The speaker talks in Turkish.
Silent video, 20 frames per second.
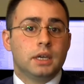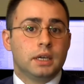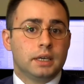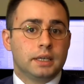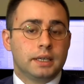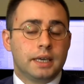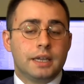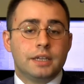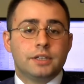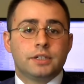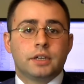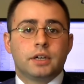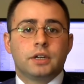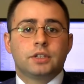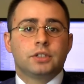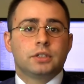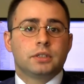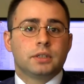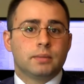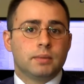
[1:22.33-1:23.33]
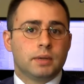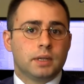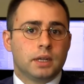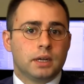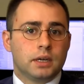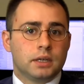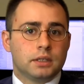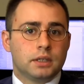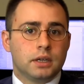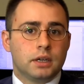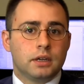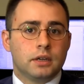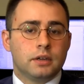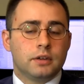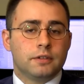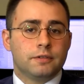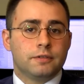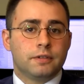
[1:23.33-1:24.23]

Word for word: e, gelecek açıklamalarda